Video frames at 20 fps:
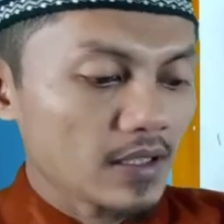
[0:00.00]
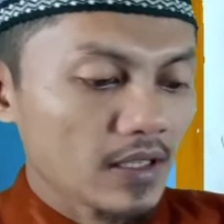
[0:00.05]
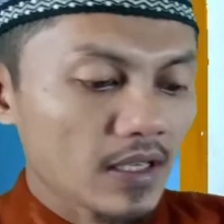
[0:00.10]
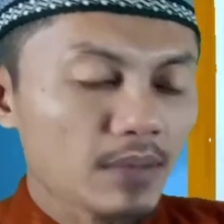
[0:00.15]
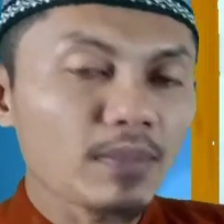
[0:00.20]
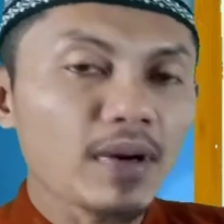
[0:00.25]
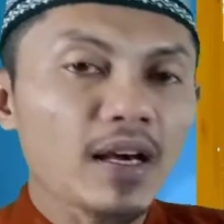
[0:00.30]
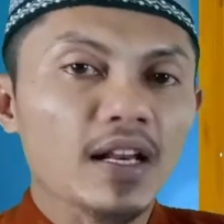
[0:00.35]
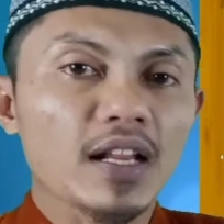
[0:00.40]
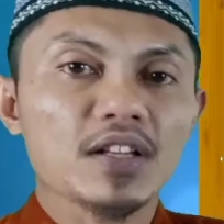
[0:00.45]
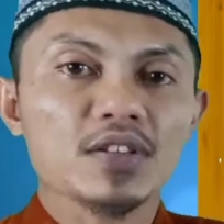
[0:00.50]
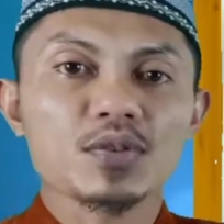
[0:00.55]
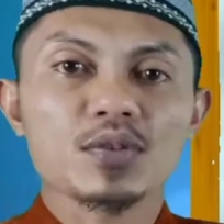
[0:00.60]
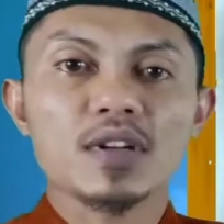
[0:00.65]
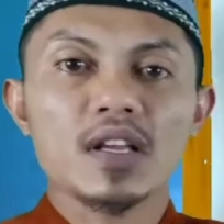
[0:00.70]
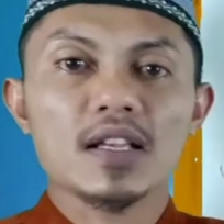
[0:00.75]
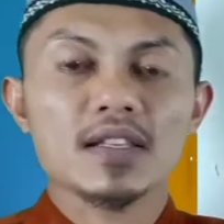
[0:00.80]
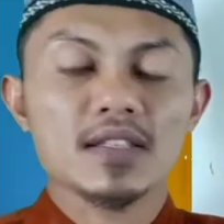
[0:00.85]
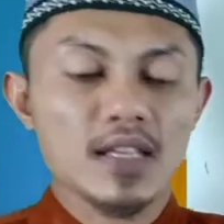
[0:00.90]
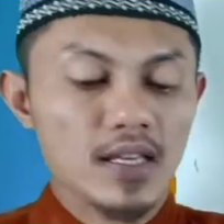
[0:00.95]
kemarin
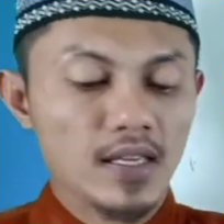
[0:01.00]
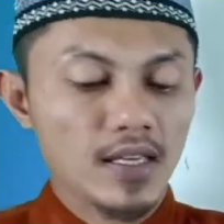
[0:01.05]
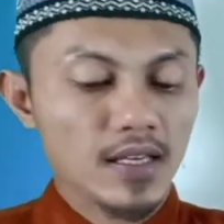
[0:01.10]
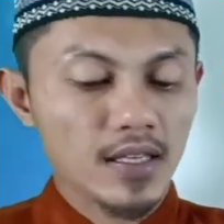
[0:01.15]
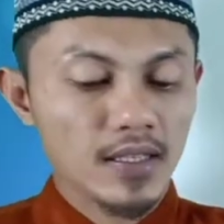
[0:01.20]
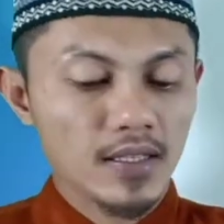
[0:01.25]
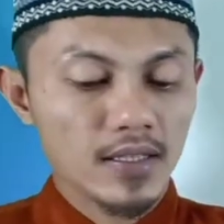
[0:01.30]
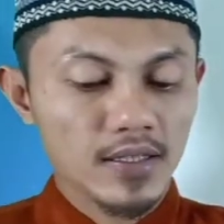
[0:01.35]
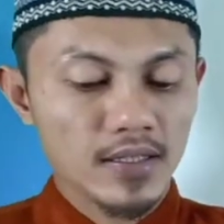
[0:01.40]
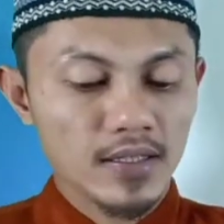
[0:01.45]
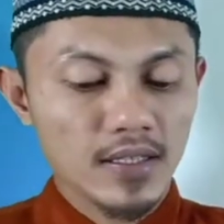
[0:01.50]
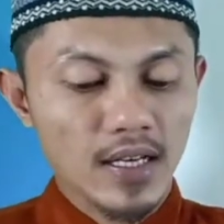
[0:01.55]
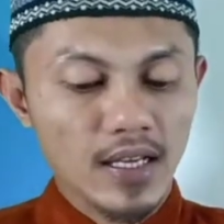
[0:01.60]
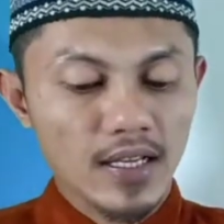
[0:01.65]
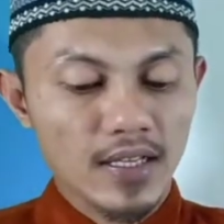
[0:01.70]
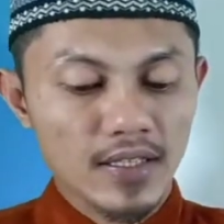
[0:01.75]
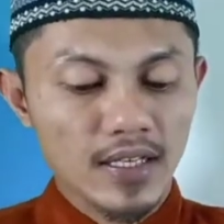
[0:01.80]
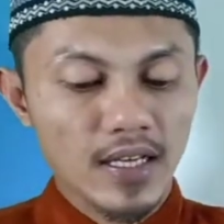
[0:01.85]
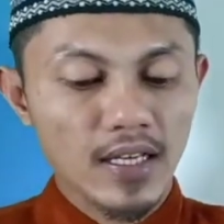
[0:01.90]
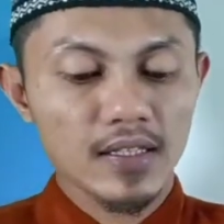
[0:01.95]
sudah saya
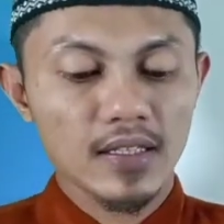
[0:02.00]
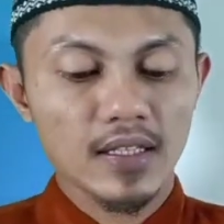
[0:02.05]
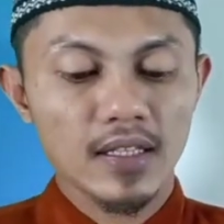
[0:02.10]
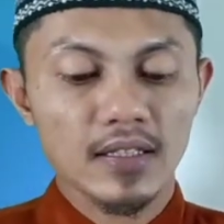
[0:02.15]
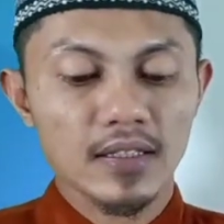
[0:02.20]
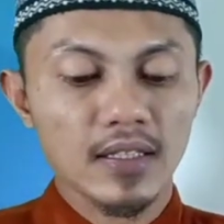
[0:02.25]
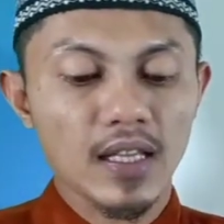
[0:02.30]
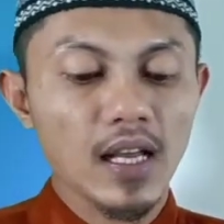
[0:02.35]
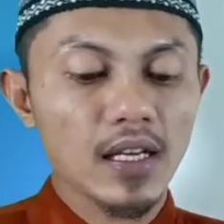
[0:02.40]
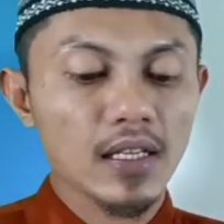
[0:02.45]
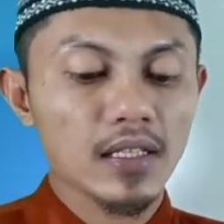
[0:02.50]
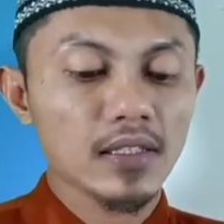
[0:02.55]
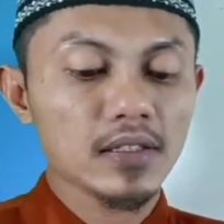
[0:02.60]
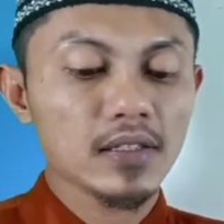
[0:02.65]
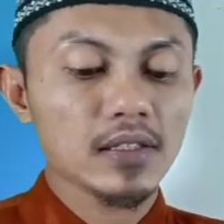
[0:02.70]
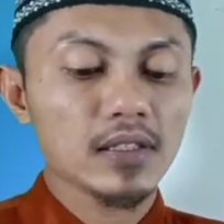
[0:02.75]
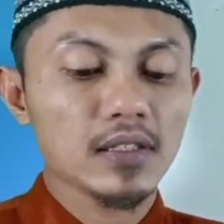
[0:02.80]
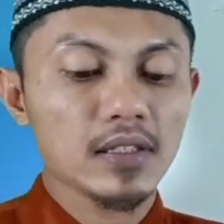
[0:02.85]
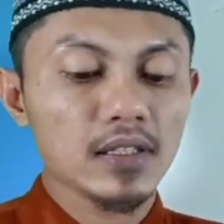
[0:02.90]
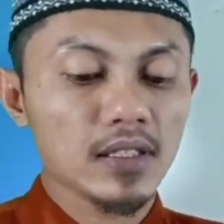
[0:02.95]
jelaskan tentang
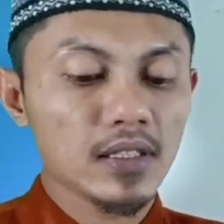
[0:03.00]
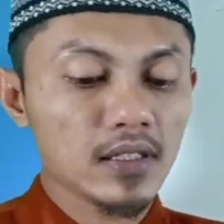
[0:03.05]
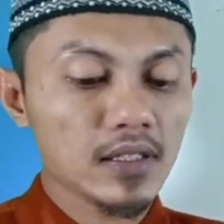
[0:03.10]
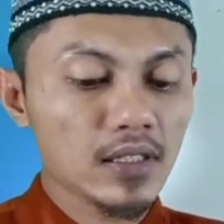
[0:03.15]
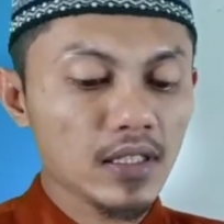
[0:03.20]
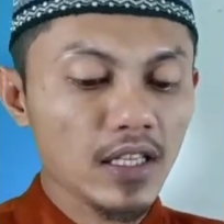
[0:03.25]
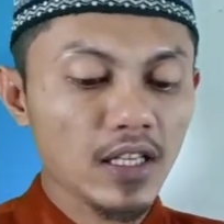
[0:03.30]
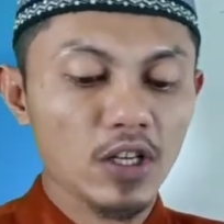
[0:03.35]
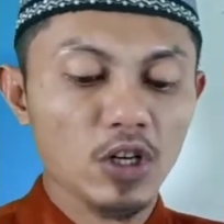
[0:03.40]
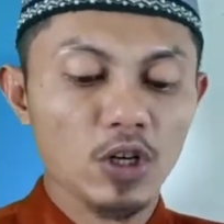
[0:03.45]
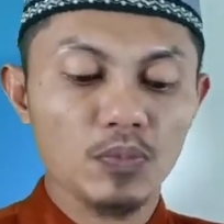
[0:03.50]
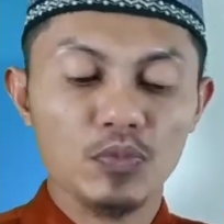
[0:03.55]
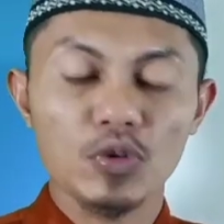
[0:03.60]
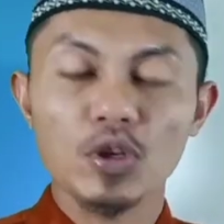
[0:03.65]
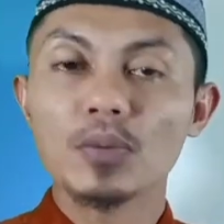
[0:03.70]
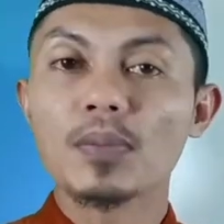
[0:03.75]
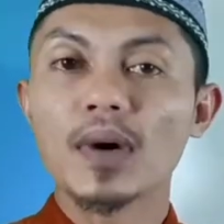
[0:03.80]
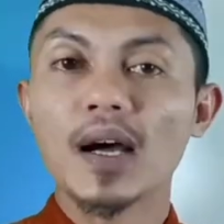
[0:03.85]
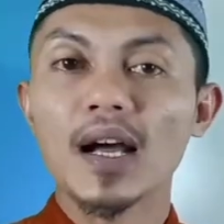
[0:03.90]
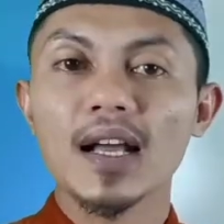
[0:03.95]
eh, Iqrob
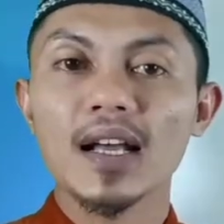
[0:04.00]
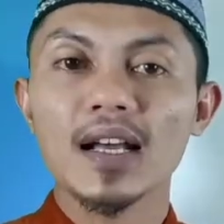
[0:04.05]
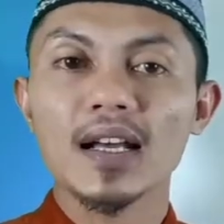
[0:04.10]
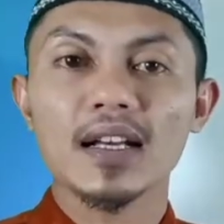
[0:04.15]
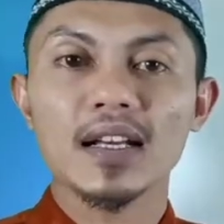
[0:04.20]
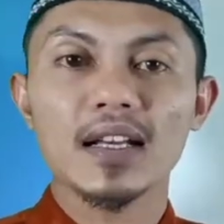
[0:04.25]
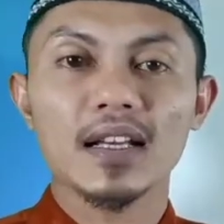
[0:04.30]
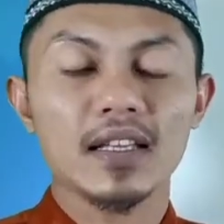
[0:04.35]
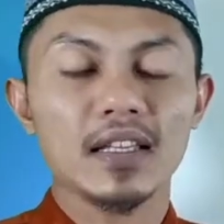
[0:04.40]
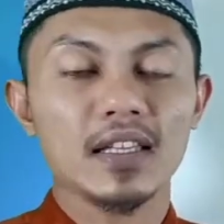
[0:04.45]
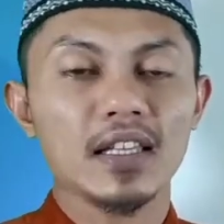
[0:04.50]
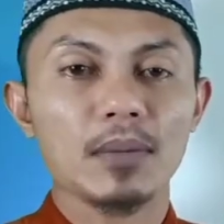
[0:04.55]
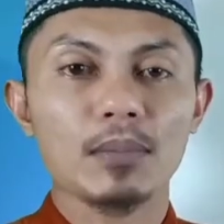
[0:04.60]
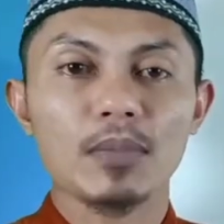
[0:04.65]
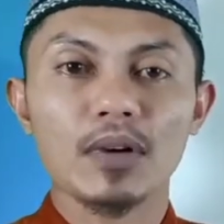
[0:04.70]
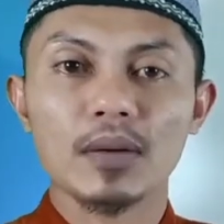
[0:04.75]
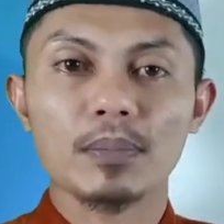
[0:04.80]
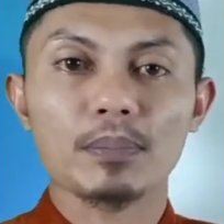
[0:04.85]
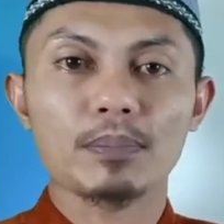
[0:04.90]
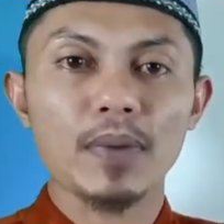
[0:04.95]
Domah
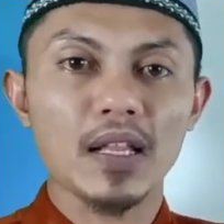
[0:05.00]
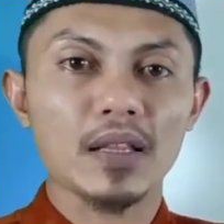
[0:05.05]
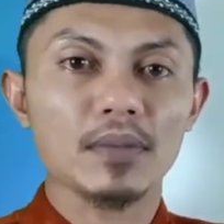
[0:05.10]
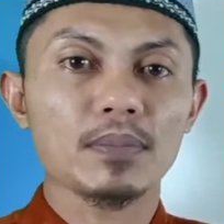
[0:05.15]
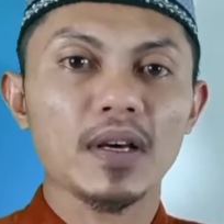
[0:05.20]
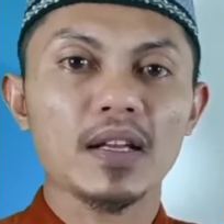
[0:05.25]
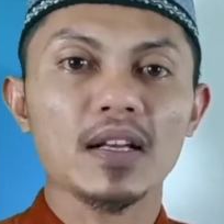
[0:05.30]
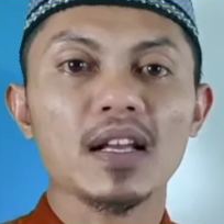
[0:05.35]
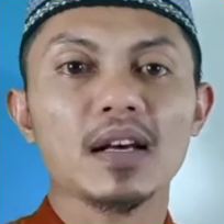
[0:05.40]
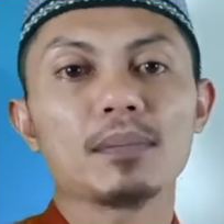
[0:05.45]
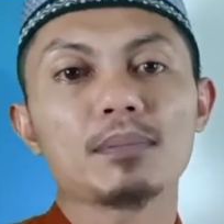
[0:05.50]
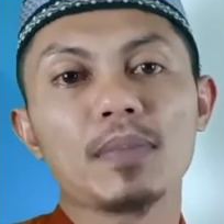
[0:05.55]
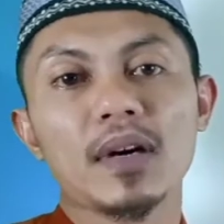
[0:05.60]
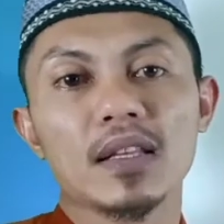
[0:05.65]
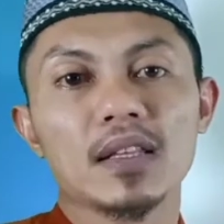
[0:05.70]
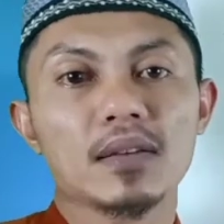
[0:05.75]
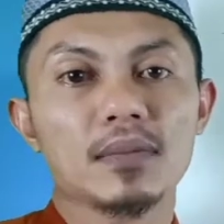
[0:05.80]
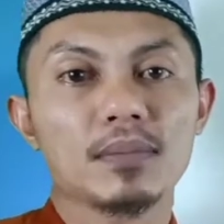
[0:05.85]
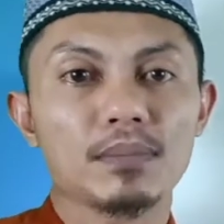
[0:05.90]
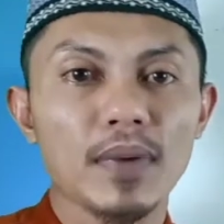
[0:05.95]
Yang menempat pada empat
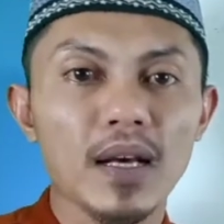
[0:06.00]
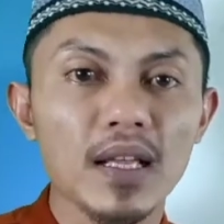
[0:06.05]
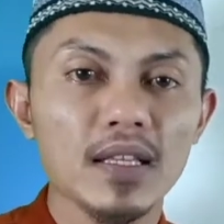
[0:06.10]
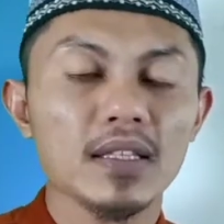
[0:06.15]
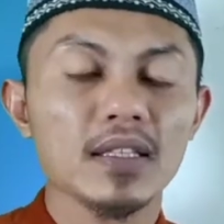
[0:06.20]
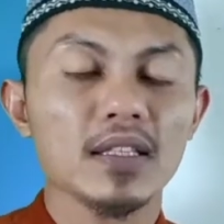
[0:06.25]
tempat